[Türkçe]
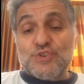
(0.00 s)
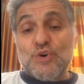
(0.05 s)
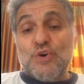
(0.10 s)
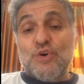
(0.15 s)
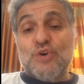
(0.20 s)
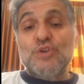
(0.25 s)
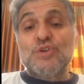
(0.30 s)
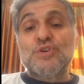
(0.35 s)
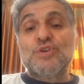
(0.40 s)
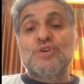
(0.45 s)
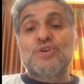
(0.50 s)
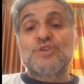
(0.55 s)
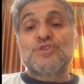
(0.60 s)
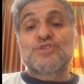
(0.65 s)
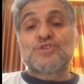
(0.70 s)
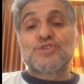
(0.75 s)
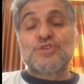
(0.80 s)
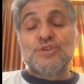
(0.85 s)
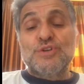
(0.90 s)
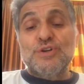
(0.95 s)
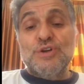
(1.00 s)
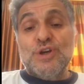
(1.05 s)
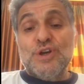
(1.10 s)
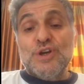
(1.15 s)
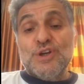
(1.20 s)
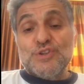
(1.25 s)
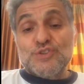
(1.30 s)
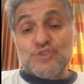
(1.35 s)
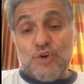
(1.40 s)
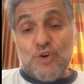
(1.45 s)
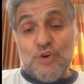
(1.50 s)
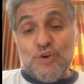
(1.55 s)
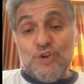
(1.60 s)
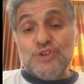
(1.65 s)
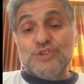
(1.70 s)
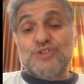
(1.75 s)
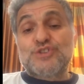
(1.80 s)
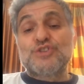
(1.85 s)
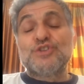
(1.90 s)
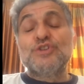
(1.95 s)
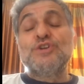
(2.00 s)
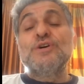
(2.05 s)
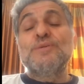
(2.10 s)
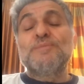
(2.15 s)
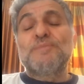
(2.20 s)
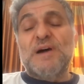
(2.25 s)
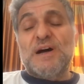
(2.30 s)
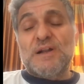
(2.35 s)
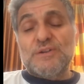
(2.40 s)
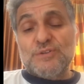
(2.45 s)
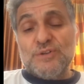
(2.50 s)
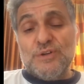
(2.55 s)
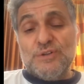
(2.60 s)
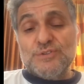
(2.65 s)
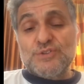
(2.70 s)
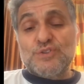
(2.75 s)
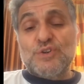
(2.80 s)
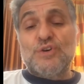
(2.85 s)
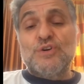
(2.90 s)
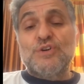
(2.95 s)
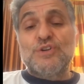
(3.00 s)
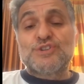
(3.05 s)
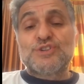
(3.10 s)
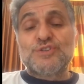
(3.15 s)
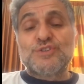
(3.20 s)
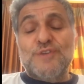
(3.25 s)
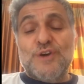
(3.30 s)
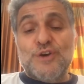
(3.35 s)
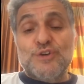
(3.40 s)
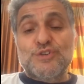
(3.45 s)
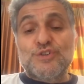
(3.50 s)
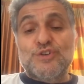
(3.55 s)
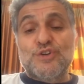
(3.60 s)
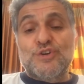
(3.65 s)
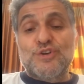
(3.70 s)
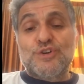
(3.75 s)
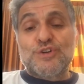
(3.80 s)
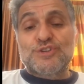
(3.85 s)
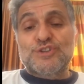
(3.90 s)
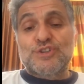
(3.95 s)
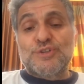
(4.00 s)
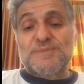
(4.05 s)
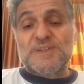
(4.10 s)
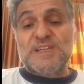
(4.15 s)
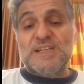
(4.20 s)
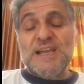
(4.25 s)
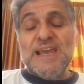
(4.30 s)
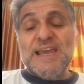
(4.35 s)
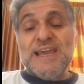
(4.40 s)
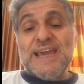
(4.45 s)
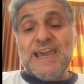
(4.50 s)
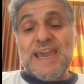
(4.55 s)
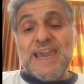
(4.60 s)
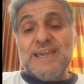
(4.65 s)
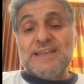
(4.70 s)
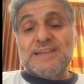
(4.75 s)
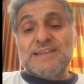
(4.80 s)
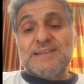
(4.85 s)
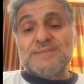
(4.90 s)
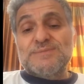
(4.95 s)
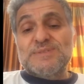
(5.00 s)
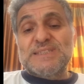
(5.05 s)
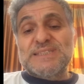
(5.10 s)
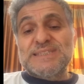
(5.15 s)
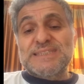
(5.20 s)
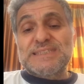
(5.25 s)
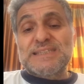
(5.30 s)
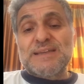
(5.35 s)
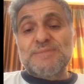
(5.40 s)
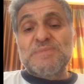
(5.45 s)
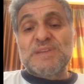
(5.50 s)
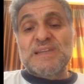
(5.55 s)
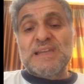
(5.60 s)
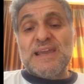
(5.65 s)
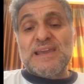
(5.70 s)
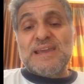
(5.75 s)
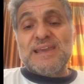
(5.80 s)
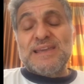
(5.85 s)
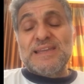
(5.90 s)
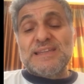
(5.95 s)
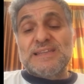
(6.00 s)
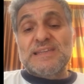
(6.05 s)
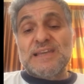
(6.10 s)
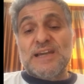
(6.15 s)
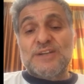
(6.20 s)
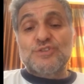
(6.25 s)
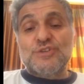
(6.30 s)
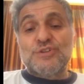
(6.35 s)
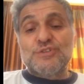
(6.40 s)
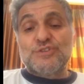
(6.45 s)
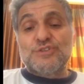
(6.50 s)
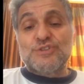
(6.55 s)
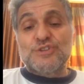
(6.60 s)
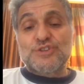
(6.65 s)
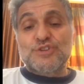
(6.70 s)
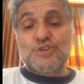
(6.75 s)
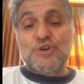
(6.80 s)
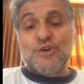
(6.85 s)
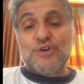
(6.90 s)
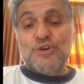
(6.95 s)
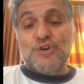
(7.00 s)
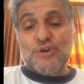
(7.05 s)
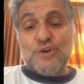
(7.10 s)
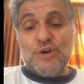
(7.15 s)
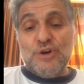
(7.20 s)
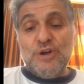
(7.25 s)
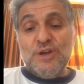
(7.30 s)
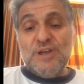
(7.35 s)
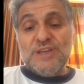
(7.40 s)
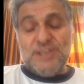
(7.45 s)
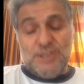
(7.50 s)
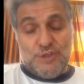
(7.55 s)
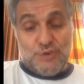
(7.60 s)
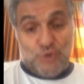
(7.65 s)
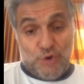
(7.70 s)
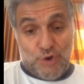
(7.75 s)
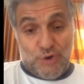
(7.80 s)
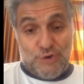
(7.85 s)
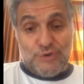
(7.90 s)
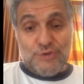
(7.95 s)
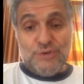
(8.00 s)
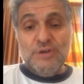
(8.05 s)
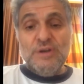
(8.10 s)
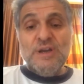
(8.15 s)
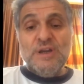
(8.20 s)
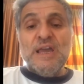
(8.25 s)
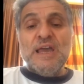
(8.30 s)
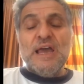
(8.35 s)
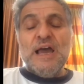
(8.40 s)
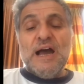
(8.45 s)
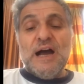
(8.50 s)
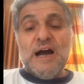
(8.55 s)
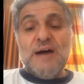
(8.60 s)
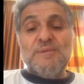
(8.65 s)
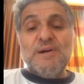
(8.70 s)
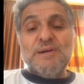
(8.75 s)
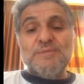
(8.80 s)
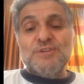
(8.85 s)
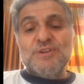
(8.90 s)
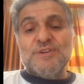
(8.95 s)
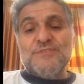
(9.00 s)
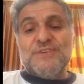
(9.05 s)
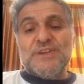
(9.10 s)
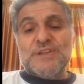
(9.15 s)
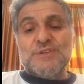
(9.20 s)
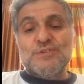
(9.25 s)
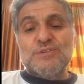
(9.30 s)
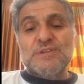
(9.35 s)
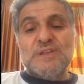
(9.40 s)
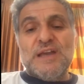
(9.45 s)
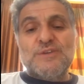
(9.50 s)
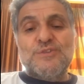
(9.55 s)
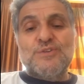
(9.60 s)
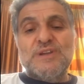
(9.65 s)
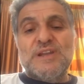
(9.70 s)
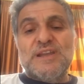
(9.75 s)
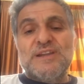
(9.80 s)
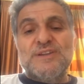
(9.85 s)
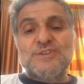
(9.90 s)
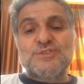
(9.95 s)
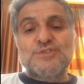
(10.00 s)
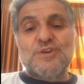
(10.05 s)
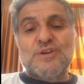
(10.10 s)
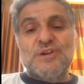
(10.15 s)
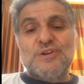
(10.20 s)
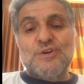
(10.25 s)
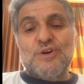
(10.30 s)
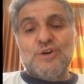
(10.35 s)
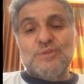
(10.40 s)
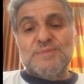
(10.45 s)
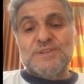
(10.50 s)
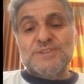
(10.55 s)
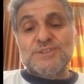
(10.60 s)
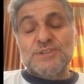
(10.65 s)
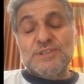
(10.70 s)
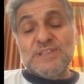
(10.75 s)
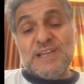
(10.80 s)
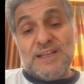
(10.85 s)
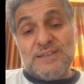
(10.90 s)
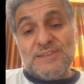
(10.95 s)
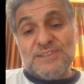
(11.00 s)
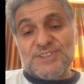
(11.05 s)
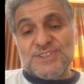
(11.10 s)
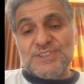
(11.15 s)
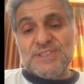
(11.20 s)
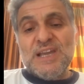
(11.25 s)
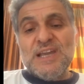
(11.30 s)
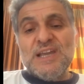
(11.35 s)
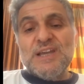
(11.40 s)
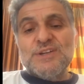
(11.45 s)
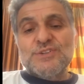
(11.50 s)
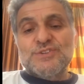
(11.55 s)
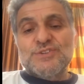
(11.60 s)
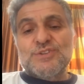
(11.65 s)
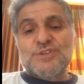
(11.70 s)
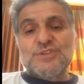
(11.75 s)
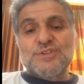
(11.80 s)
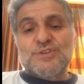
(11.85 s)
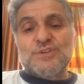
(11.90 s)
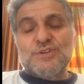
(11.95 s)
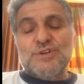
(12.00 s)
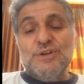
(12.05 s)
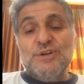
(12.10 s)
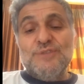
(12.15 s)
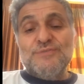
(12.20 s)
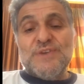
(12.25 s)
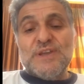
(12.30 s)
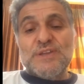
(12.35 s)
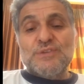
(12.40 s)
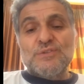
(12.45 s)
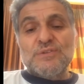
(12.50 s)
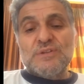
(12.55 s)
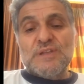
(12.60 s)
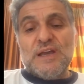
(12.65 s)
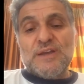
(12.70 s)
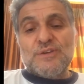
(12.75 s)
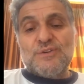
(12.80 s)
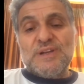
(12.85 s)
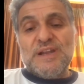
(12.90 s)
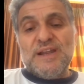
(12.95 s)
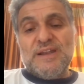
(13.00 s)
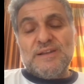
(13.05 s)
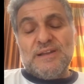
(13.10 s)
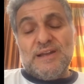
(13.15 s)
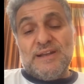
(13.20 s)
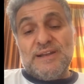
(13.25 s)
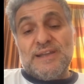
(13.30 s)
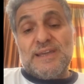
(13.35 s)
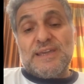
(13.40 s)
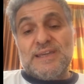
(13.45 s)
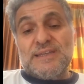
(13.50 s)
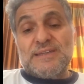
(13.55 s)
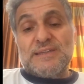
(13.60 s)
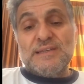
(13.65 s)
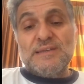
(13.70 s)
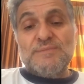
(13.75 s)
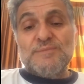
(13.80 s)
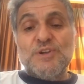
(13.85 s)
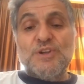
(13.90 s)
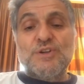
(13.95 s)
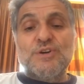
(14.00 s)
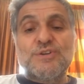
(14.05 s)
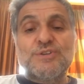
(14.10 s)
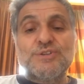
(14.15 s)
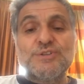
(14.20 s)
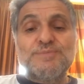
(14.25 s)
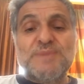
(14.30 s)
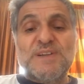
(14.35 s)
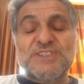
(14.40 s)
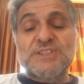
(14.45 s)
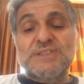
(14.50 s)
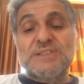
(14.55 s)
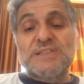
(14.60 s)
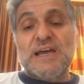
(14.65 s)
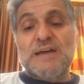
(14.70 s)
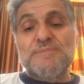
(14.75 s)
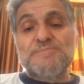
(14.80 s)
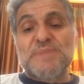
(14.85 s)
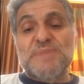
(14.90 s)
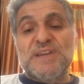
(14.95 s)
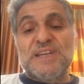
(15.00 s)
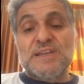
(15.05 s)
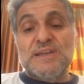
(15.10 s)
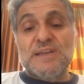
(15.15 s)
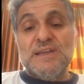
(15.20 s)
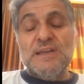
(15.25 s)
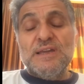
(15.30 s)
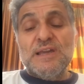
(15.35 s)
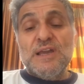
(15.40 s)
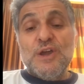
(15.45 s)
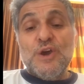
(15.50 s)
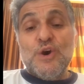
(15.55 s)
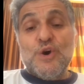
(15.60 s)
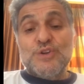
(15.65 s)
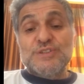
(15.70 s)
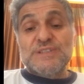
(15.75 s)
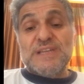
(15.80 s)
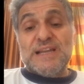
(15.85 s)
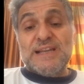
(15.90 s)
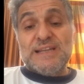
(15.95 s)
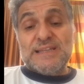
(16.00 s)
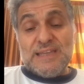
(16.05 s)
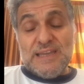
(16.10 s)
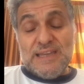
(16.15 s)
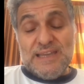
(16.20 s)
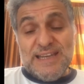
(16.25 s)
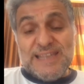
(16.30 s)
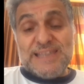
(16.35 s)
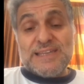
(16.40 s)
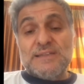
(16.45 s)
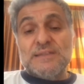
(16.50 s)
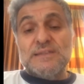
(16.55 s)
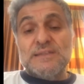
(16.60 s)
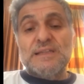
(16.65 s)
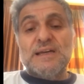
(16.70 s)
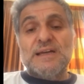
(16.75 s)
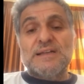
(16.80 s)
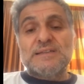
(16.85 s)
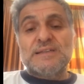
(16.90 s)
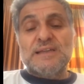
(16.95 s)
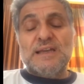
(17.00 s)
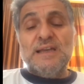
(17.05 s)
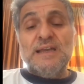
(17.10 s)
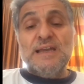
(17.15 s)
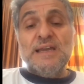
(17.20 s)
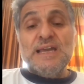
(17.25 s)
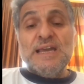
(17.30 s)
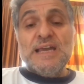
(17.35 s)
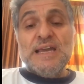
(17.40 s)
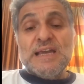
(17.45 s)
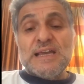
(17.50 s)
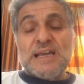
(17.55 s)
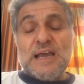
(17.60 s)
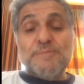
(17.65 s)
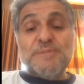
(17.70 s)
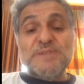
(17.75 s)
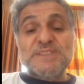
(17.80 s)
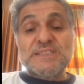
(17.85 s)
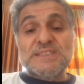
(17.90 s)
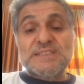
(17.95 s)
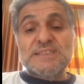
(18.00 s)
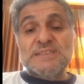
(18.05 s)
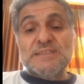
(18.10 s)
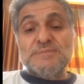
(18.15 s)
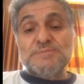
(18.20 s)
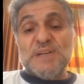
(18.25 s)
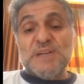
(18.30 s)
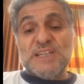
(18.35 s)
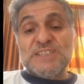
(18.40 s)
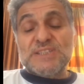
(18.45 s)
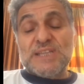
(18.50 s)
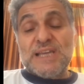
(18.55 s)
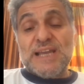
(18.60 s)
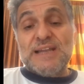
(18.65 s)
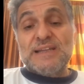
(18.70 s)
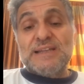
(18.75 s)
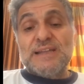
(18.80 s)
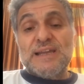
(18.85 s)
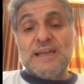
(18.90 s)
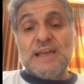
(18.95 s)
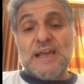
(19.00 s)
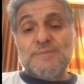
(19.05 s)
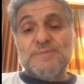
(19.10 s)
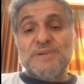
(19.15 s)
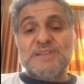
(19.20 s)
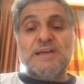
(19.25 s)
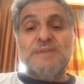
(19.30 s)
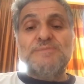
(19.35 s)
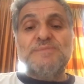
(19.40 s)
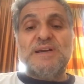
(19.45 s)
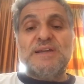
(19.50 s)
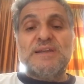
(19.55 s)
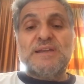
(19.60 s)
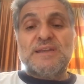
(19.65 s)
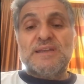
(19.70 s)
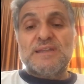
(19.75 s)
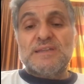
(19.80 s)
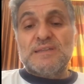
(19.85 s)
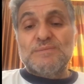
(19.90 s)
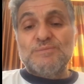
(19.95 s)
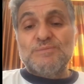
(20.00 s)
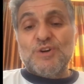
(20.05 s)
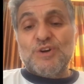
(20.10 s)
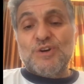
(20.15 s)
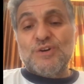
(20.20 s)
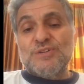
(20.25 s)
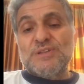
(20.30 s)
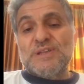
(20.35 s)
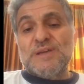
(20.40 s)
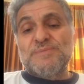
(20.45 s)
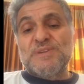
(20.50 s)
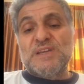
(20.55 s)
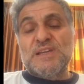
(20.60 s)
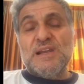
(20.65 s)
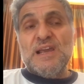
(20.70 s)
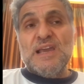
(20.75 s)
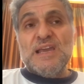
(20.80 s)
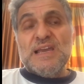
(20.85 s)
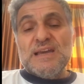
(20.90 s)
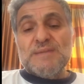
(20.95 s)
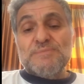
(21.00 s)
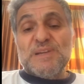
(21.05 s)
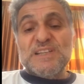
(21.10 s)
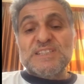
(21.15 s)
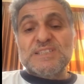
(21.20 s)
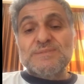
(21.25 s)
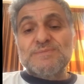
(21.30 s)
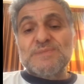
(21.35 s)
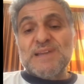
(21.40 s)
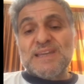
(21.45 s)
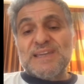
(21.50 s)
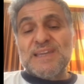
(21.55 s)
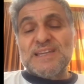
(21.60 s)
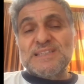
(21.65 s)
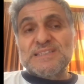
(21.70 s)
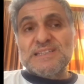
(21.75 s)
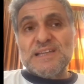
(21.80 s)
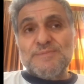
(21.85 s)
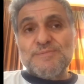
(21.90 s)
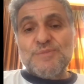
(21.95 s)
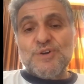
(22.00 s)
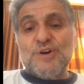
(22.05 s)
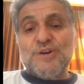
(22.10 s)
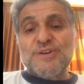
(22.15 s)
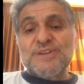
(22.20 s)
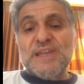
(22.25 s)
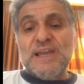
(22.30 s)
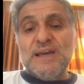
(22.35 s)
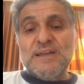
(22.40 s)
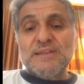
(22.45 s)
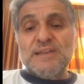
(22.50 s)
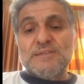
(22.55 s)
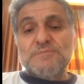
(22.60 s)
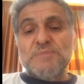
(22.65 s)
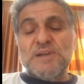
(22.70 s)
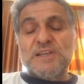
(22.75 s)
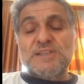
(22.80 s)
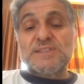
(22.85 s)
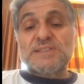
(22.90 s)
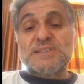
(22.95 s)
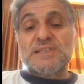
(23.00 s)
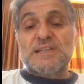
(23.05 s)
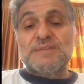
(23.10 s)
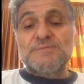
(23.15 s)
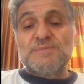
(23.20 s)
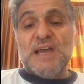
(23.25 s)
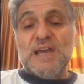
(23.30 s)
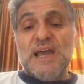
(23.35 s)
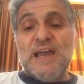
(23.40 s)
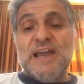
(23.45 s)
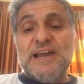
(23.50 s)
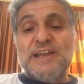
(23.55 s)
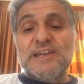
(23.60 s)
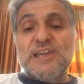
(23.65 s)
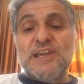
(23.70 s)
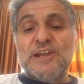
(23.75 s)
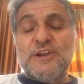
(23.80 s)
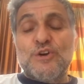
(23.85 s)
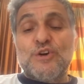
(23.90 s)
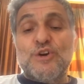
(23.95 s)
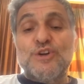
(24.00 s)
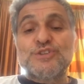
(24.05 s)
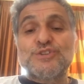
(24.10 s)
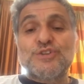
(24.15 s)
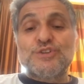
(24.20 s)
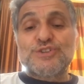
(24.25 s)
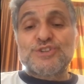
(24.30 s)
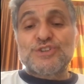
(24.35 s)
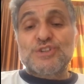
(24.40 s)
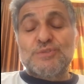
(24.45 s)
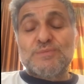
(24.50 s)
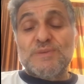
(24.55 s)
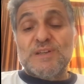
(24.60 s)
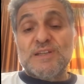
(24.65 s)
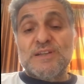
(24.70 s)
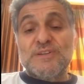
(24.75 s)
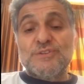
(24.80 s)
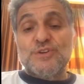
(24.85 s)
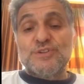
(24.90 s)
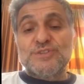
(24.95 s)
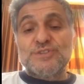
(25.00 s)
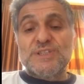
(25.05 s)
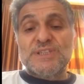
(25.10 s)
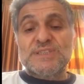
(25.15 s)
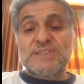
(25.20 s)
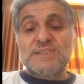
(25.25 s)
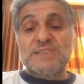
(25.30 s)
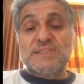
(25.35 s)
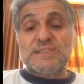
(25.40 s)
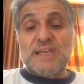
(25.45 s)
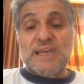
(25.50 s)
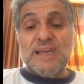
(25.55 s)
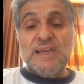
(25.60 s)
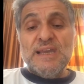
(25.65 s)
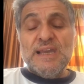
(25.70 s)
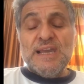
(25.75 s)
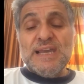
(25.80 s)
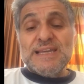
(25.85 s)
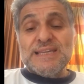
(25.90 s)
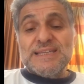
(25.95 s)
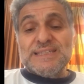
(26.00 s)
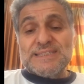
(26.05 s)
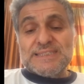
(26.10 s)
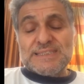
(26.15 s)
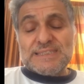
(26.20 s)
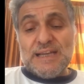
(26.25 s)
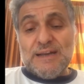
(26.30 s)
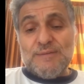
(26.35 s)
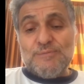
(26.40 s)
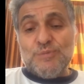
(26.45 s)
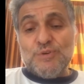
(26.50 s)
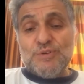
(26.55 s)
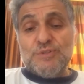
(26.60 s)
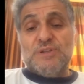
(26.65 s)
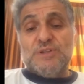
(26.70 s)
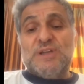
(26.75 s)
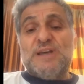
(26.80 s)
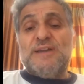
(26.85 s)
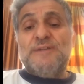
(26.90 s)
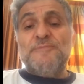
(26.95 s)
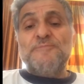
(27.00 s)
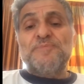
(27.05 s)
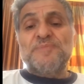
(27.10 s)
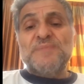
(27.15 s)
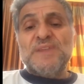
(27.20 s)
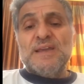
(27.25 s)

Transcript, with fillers: çoğunlukçu, çoğulcu, pardon, çoğulcu ve özgürlükçü bir eğitim sistemine ihtiyaç olduğunu söylüyor ki doğru. Ama bunu Fethullah Gülen'i söylüyor olması yanlış. Çünkü Fethullah Gülen hareketi biliyoruz başından beri özellikle ilk yıllarda kapısını başka yerlere kapatan bir hareketti. Bu konuda bir başından geçen bir örneği anlatmak isterim. Daha Ergenekon soruşturmalarının öncesinde İstanbul'da